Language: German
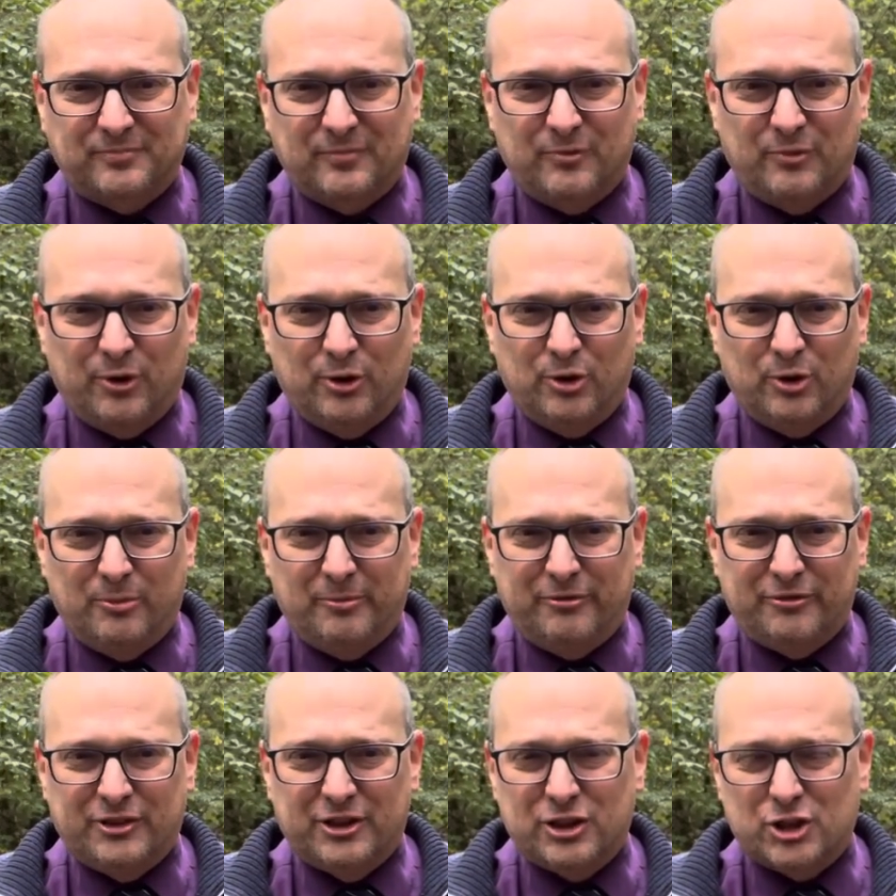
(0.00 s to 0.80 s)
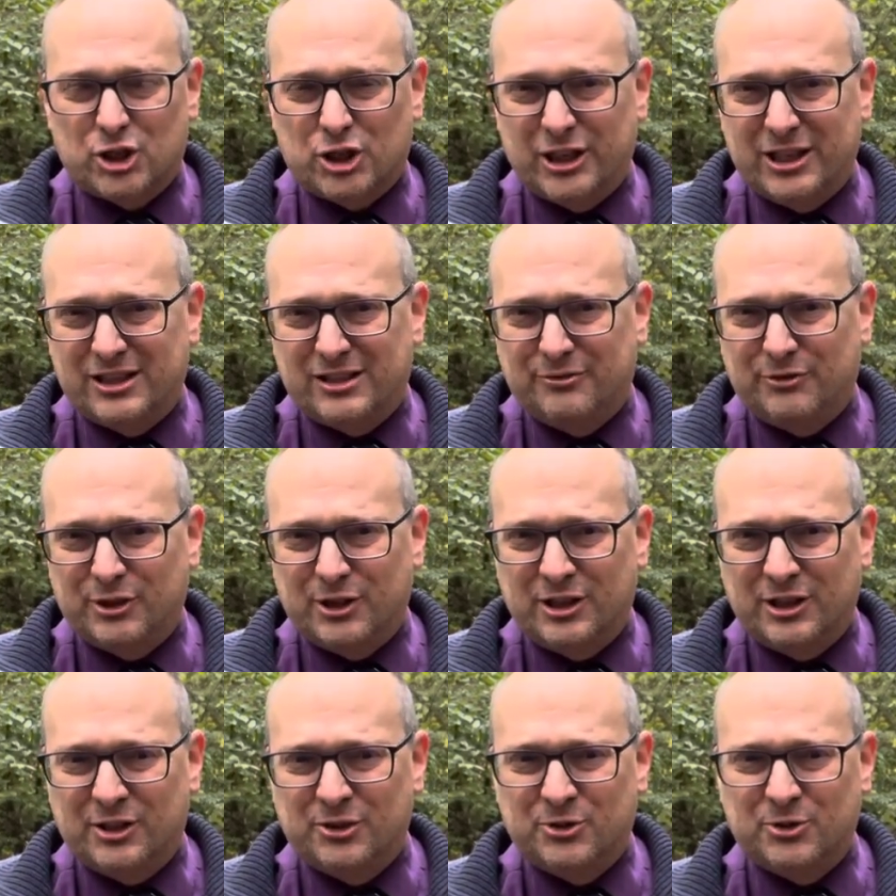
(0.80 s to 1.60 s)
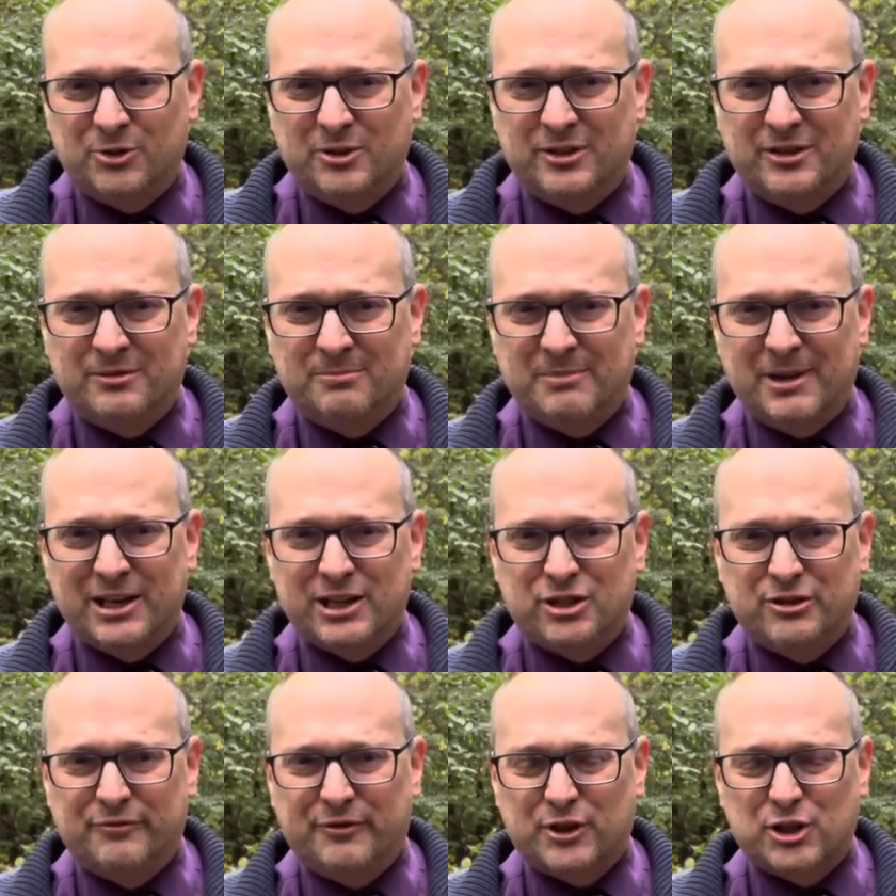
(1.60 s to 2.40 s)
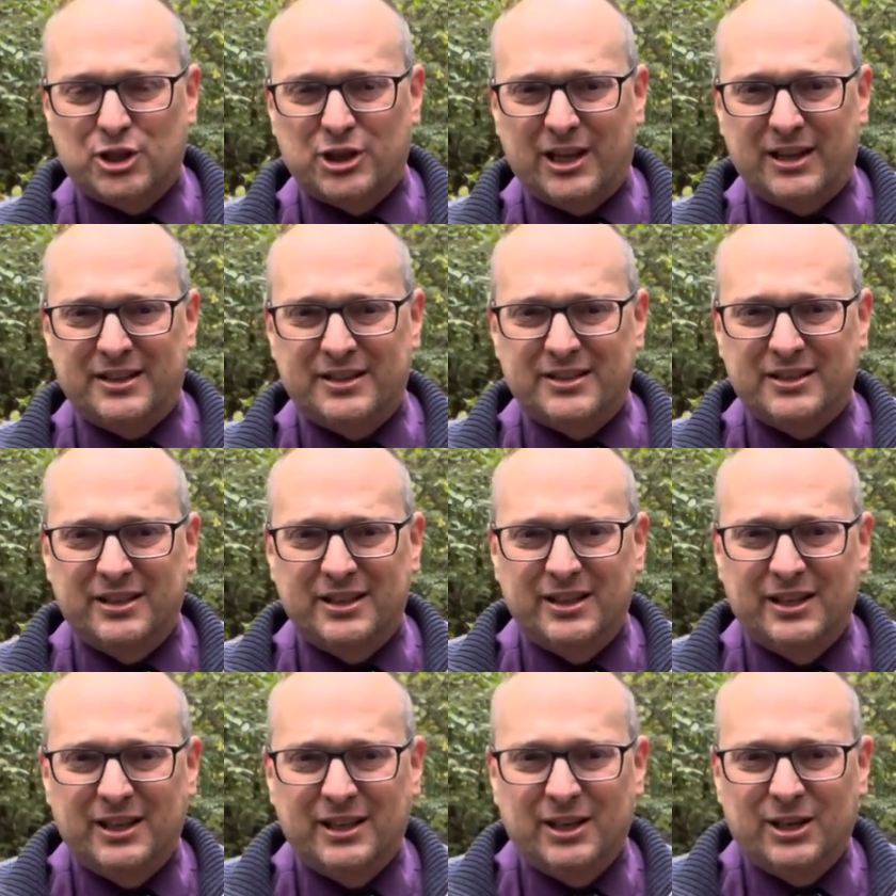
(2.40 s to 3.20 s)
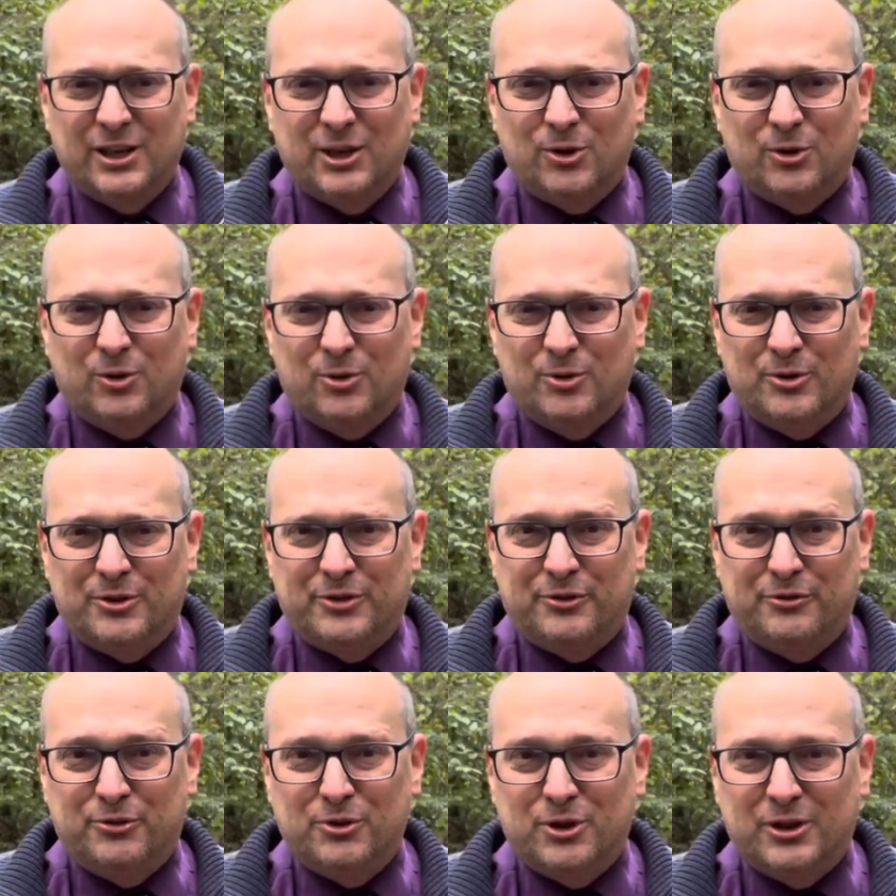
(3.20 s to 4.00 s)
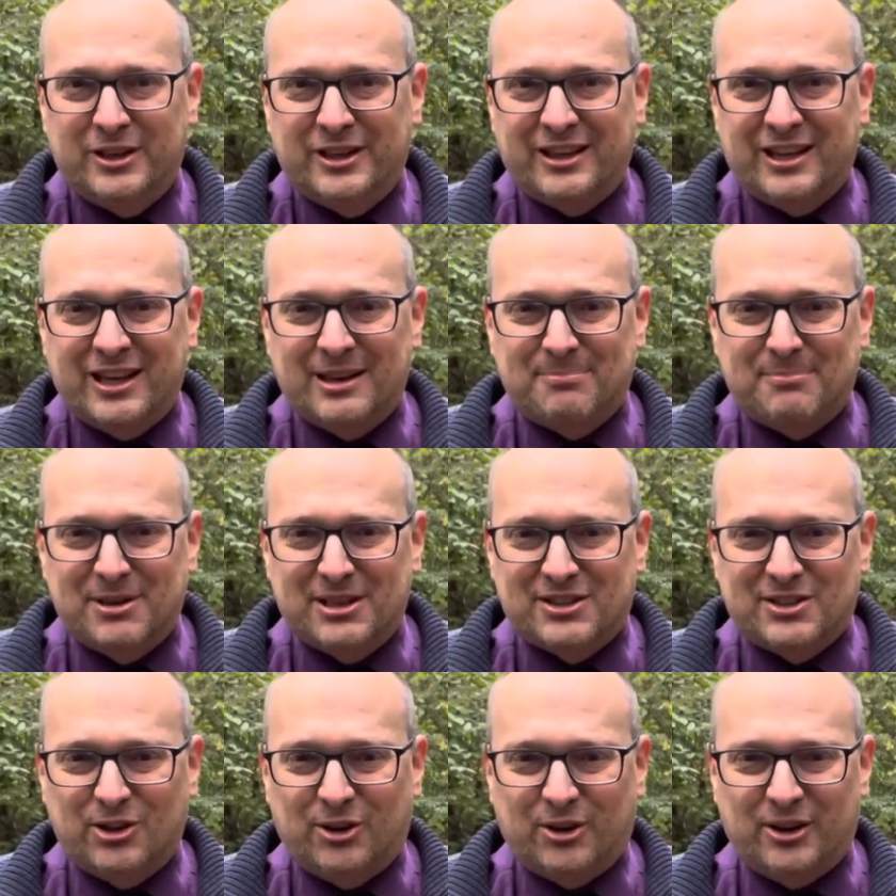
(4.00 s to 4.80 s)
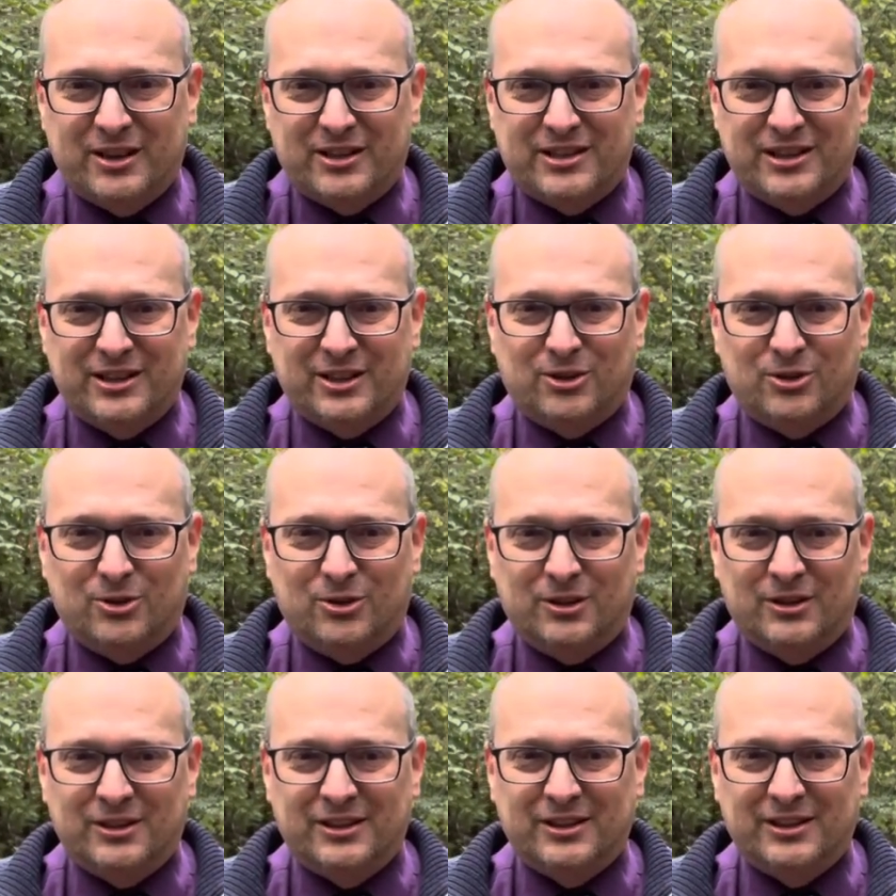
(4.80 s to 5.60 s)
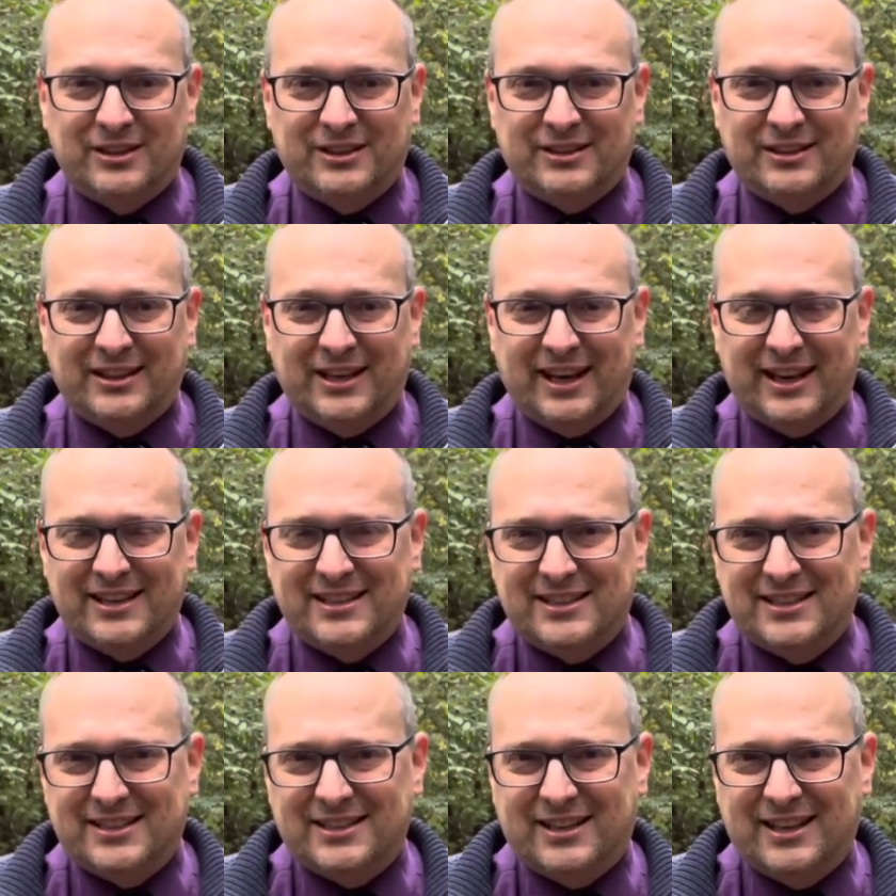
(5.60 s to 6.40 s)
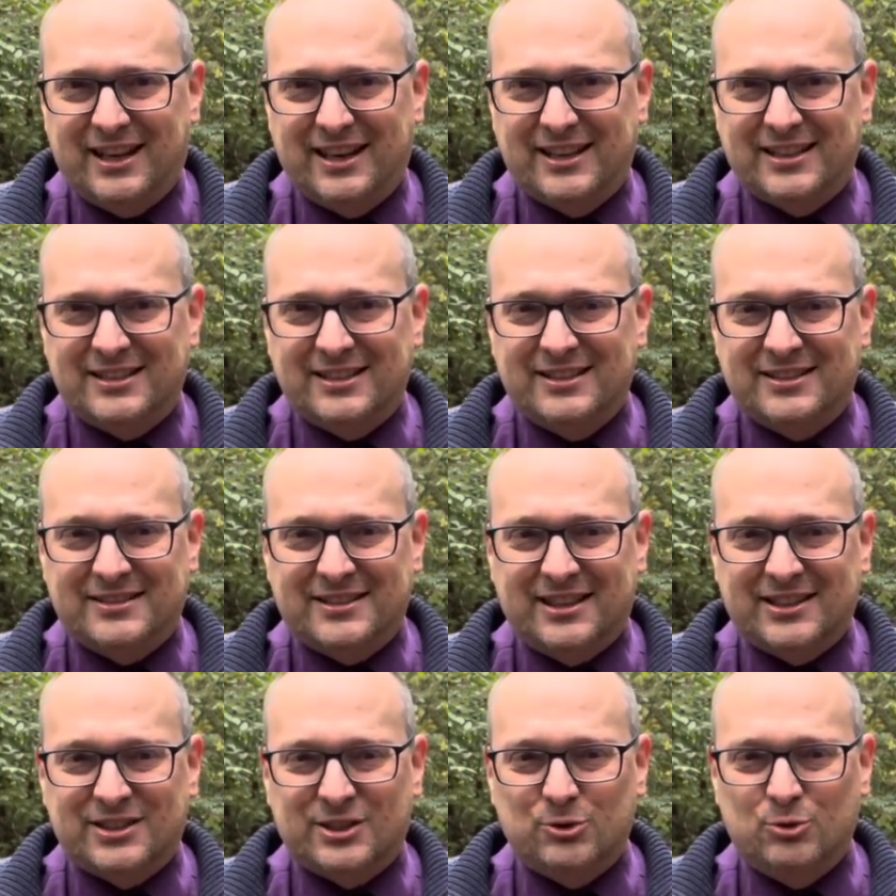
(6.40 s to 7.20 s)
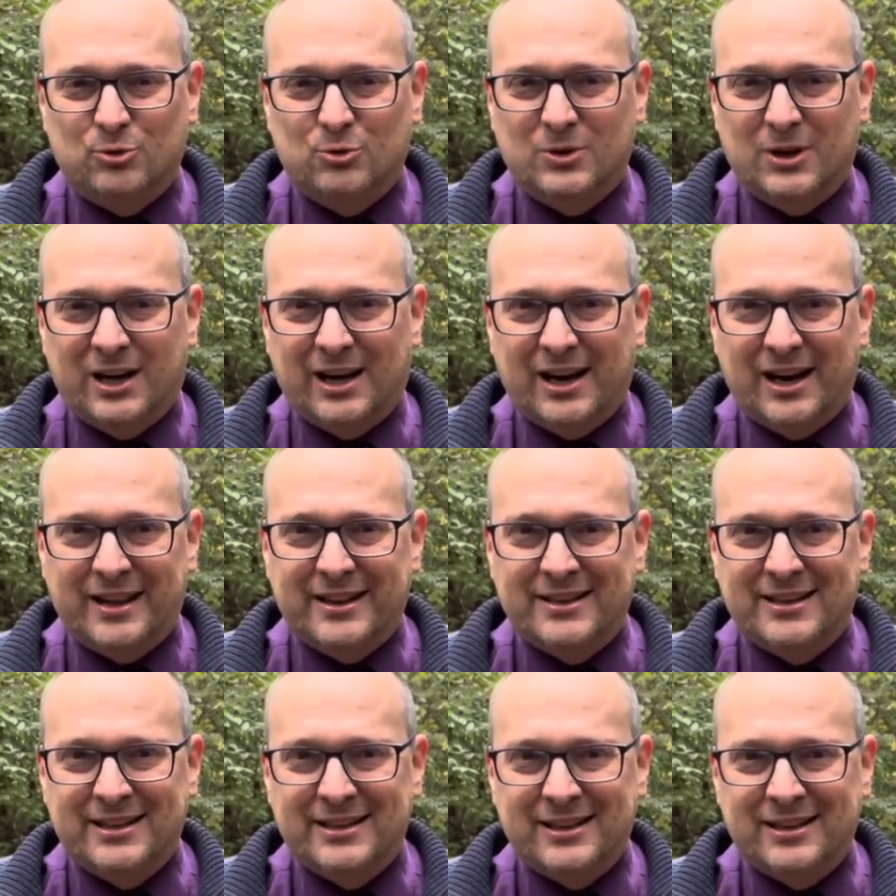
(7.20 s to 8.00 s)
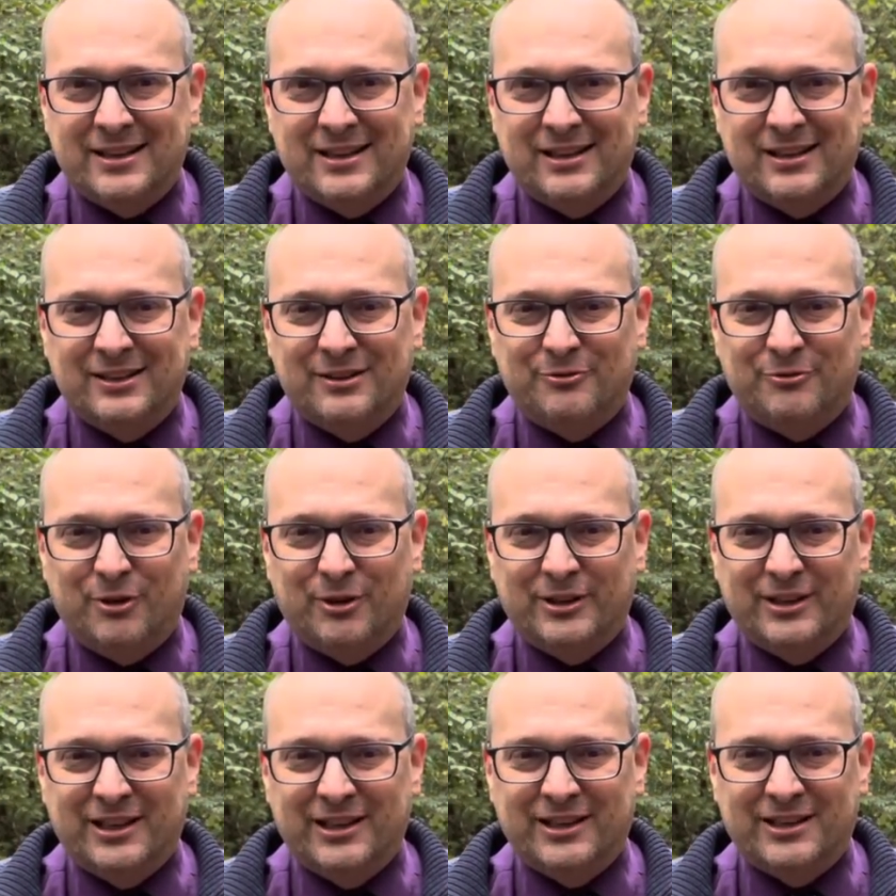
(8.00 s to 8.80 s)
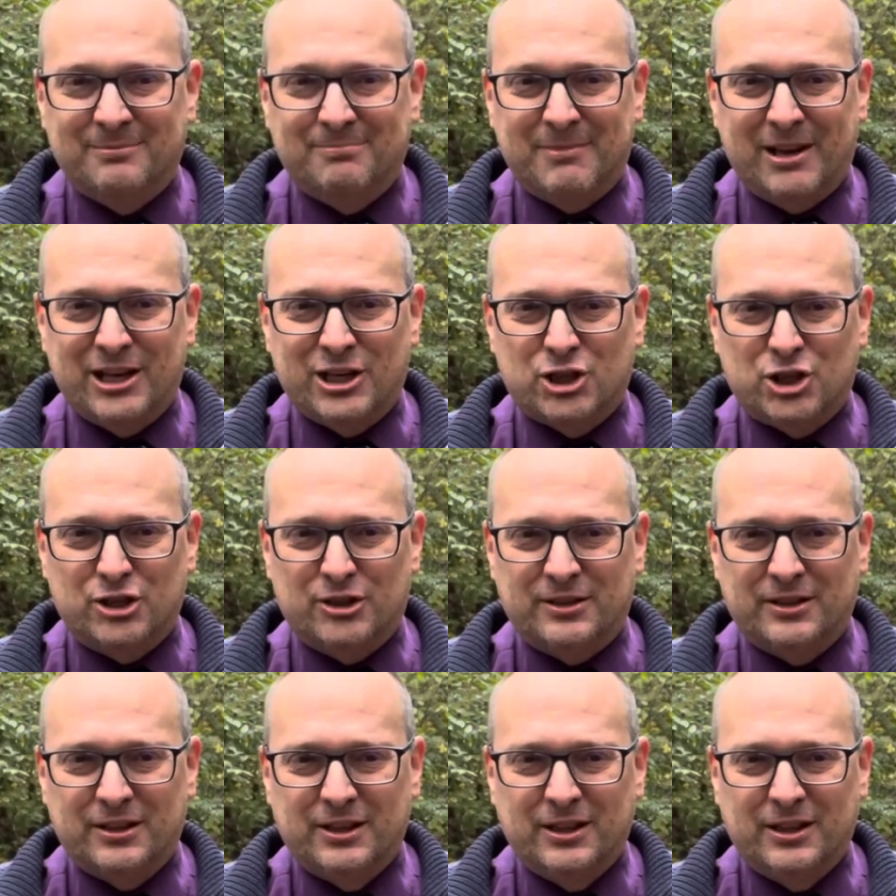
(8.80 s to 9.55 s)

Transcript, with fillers: Vernunft steht für den gesunden Menschenverstand und für Ergebnisorientierung, Gerechtigkeit ist das Uranliegen von jedem Menschen.